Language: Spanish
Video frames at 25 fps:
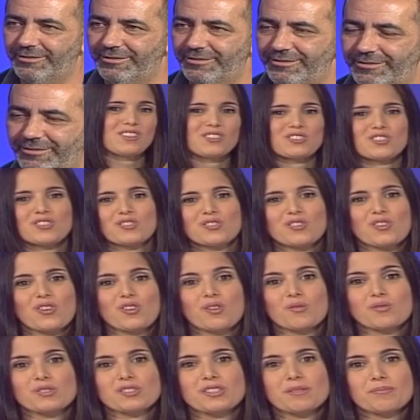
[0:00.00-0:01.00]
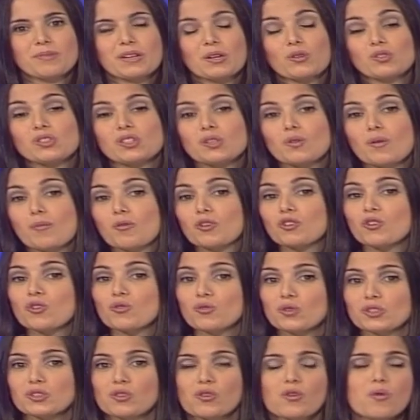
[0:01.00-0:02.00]
Y nosotros, como siempre, continuamos con
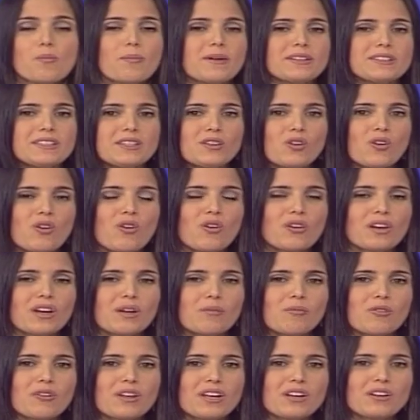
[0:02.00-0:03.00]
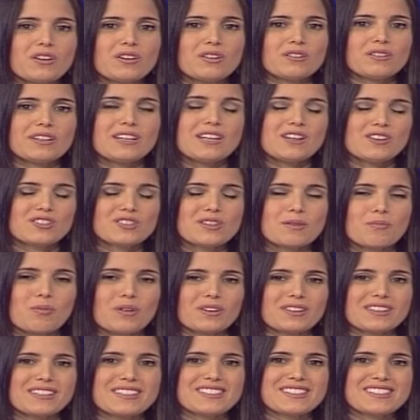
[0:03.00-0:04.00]
nuestro compañero Jorge Moreno y los
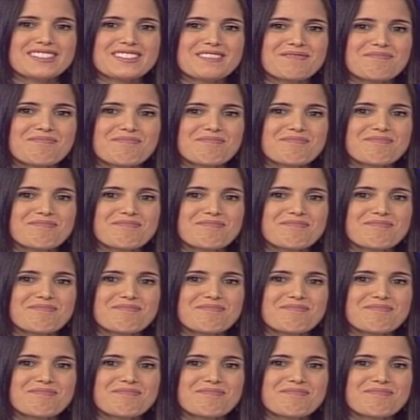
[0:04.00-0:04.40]
deportes.